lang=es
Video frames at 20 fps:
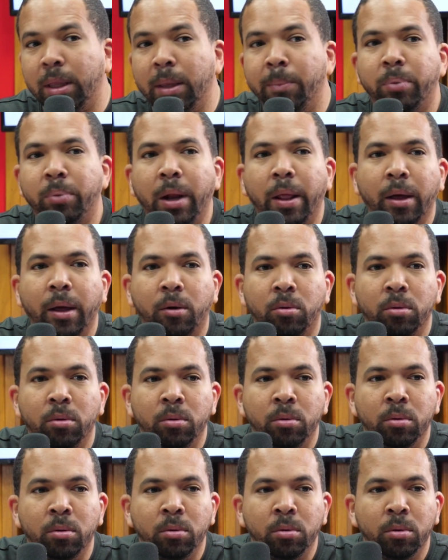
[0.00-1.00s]
temporada
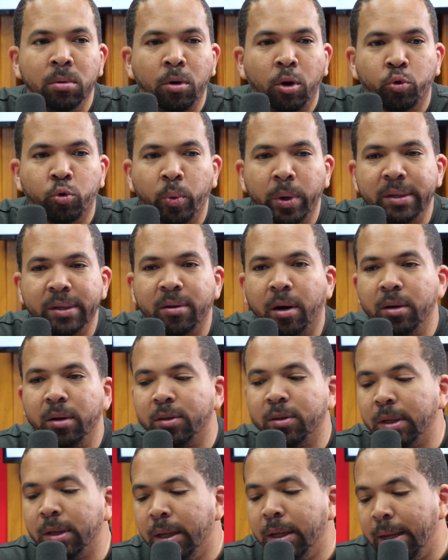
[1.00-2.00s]
con los
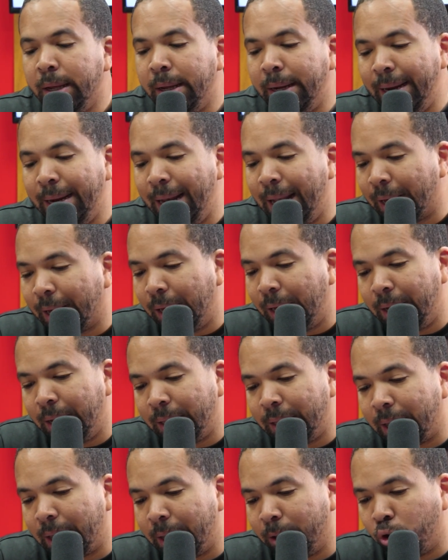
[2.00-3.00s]
Wizards. Y la
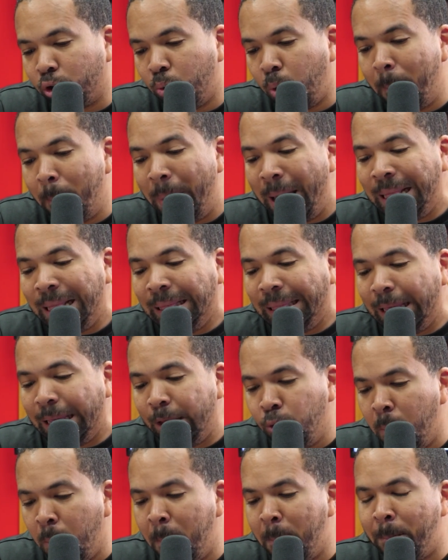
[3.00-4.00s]
realidad es que tuvo
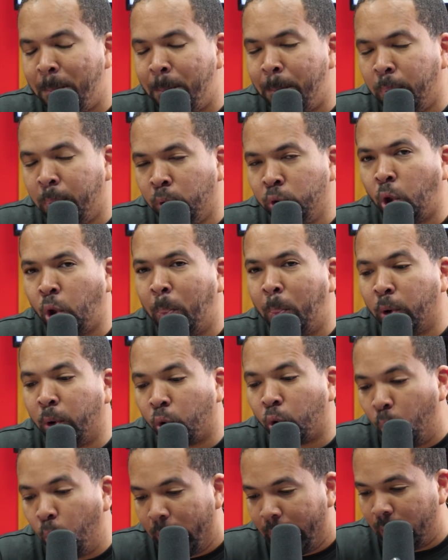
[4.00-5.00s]
21 puntos
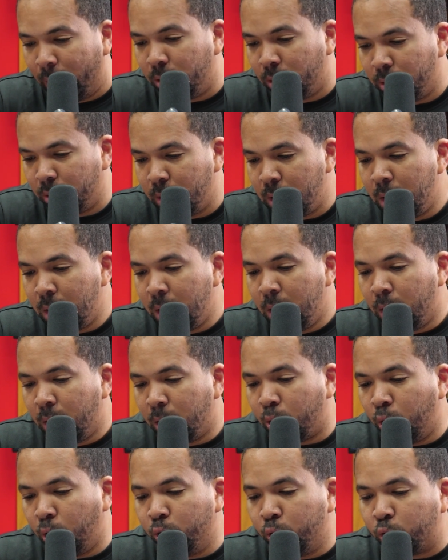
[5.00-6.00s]
por juego.
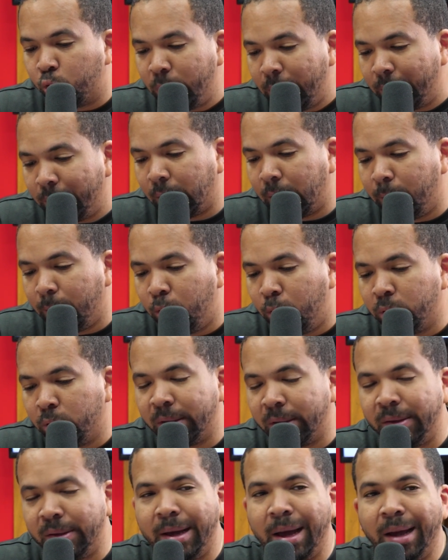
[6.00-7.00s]
Con 7
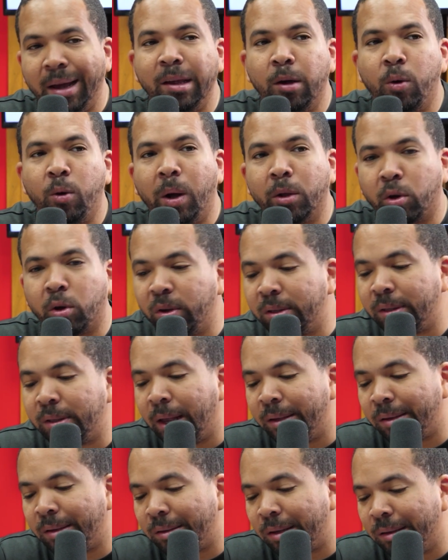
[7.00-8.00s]
rebotes y casi 4
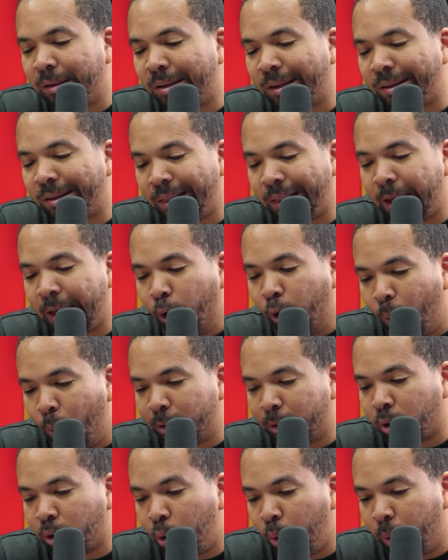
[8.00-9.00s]
asistencias en
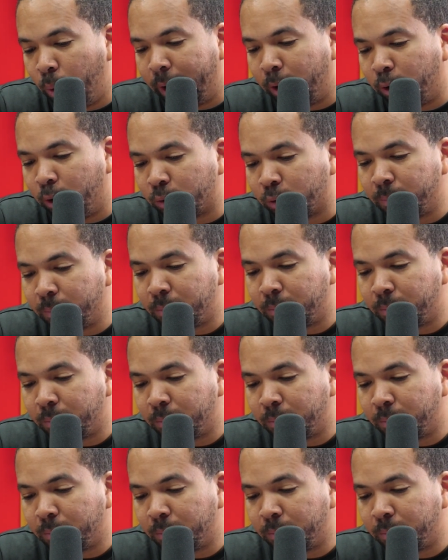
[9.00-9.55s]
64 juegos